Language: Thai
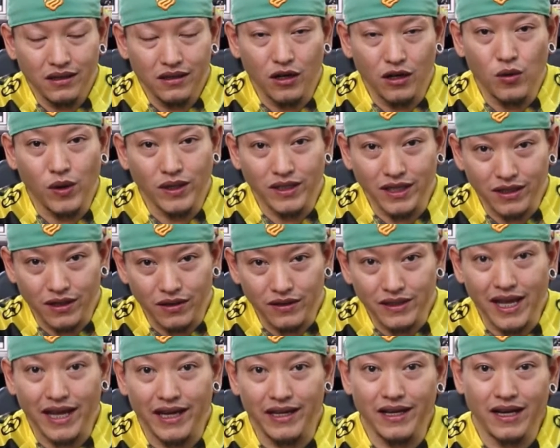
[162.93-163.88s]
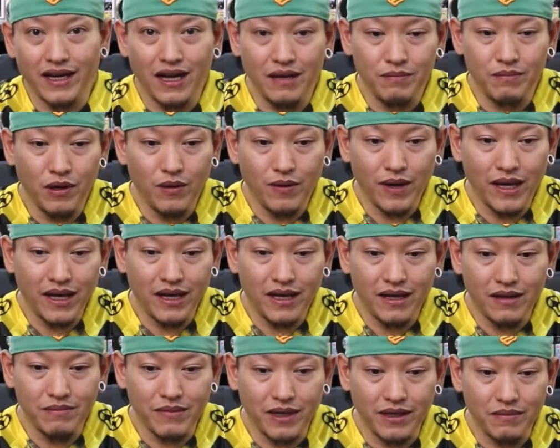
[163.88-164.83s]
ก็ควรจะต้องใส่นะครับ เพราะว่า
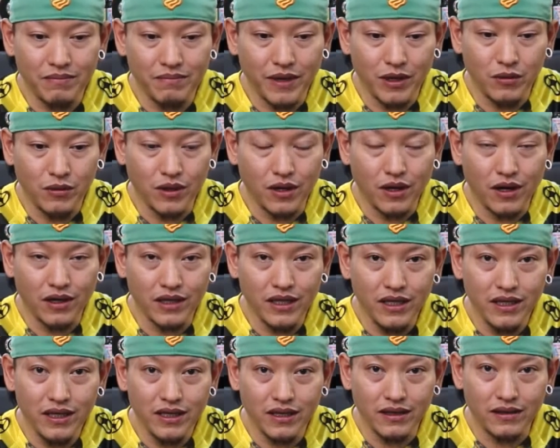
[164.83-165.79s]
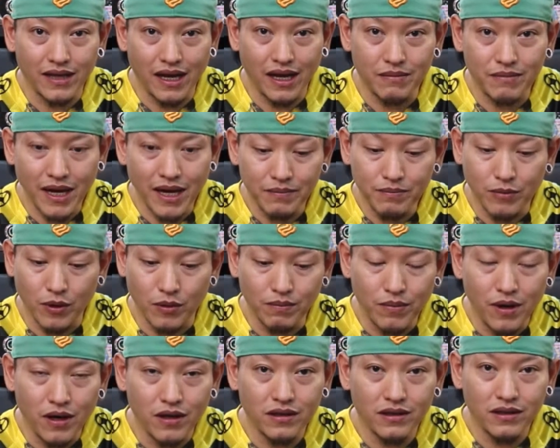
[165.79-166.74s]
มันเป็นอุปกรณ์ที่สามารถปก
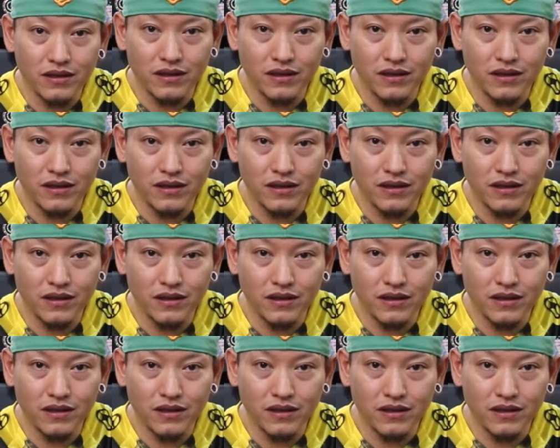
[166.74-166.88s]
ป้อง